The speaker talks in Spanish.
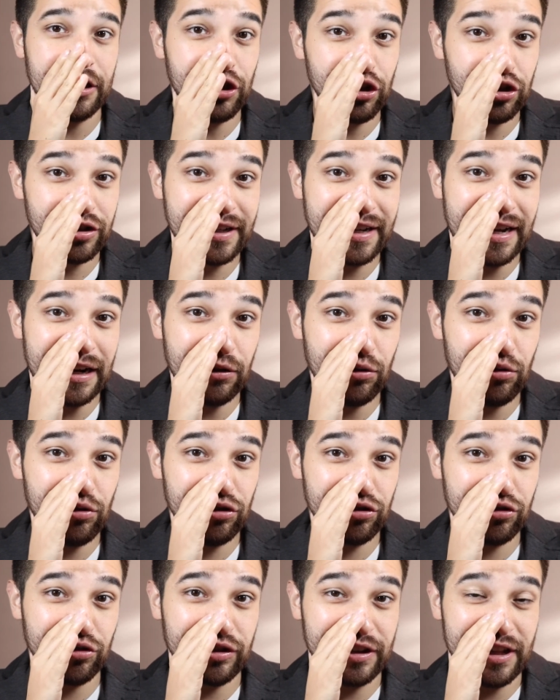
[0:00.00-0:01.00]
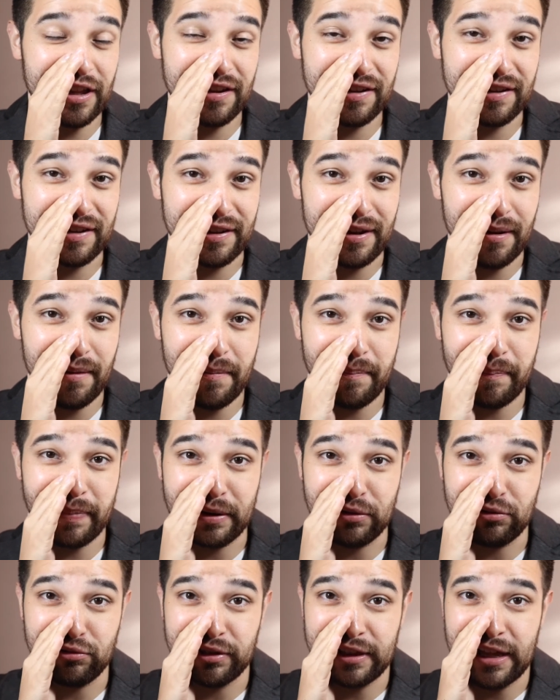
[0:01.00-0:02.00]
Y yo sé que algunos de ustedes estaban
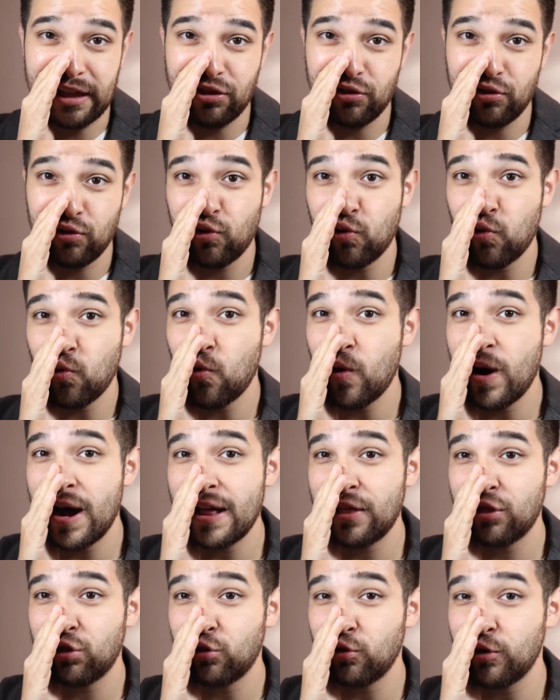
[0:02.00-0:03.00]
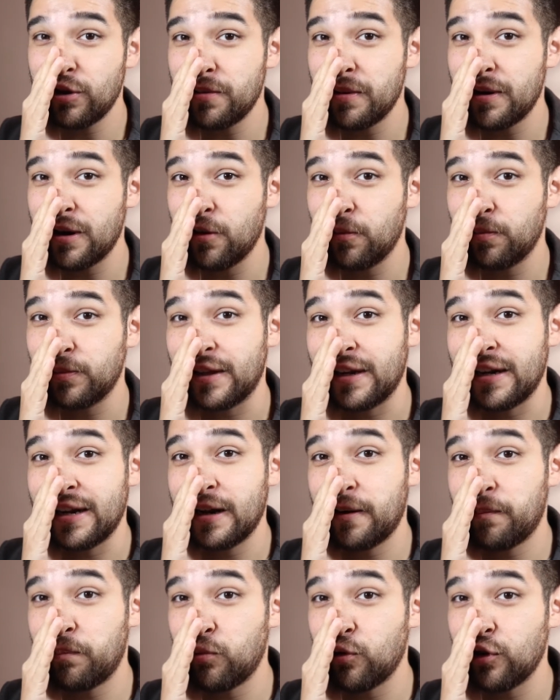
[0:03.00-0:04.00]
preguntando cuánto iban a
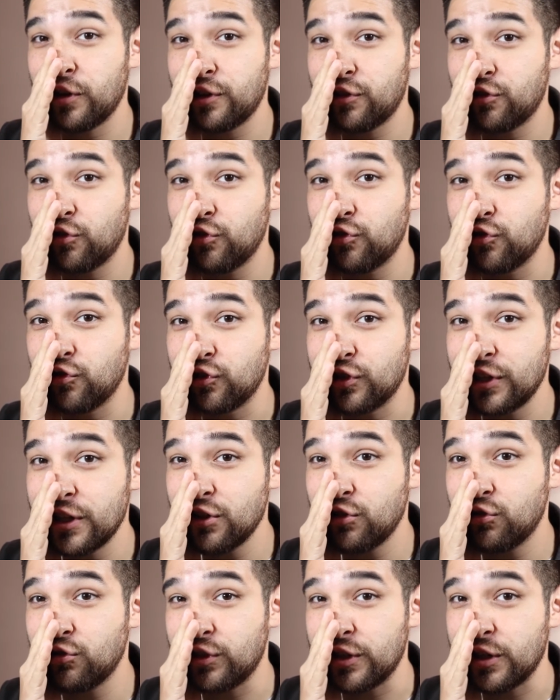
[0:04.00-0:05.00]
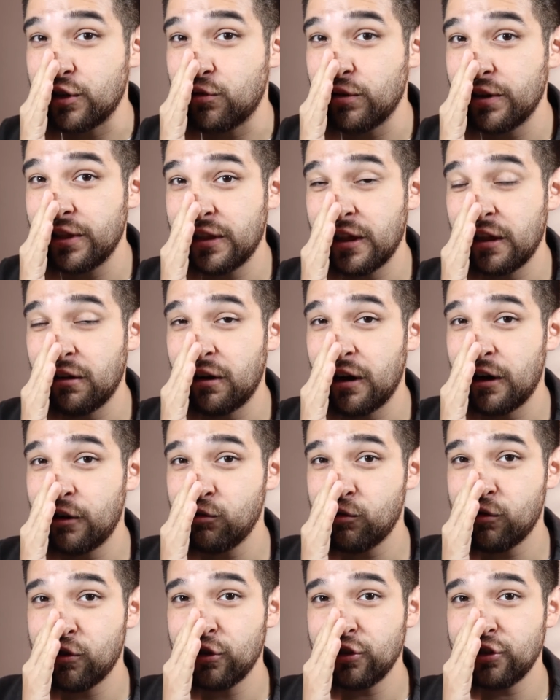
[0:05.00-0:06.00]
obtener por estos 250
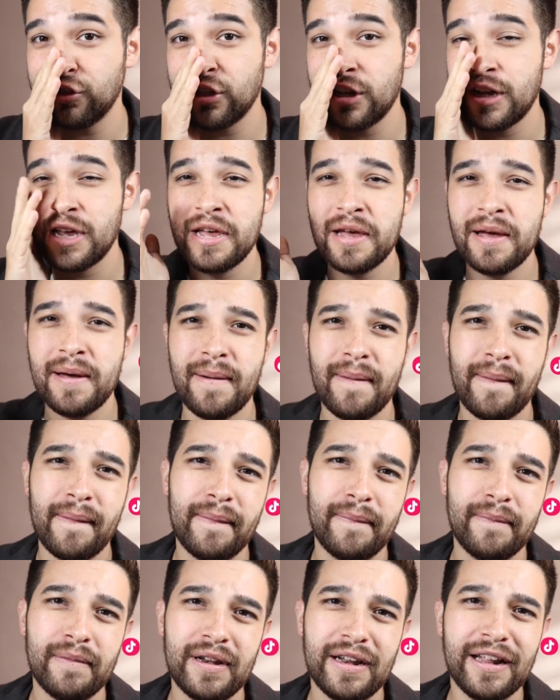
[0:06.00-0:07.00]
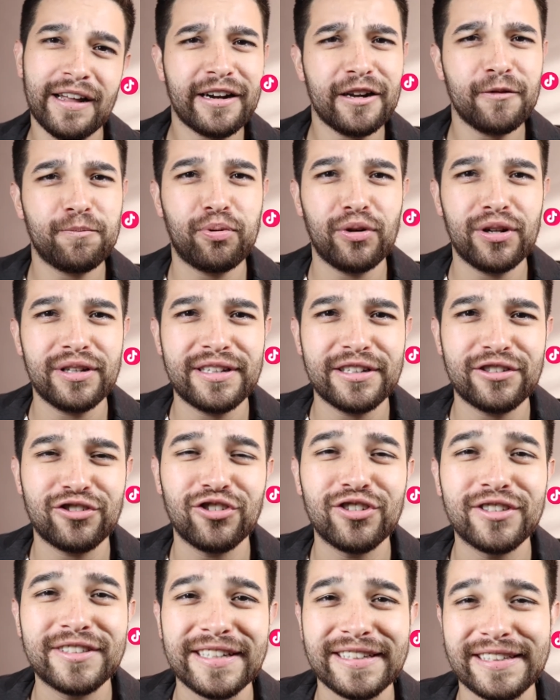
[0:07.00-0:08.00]
dolarucos. La respuesta
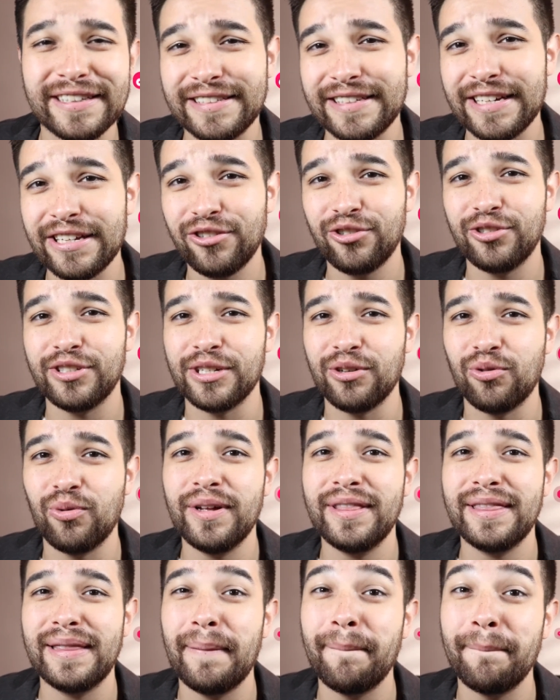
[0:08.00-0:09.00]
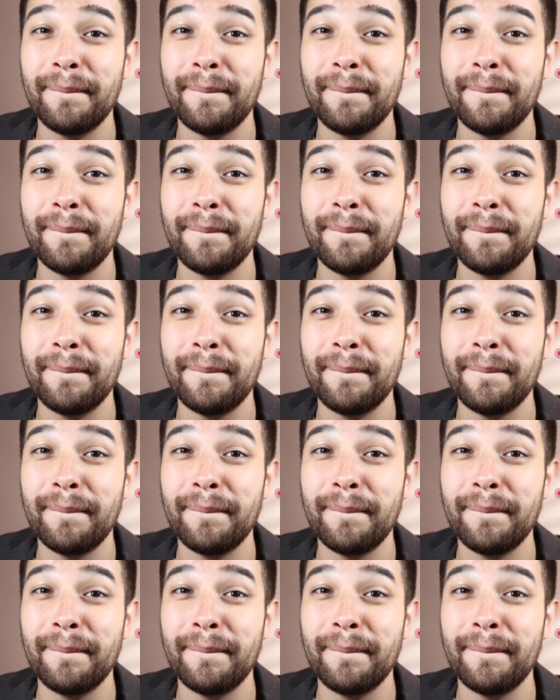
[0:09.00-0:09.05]
son 750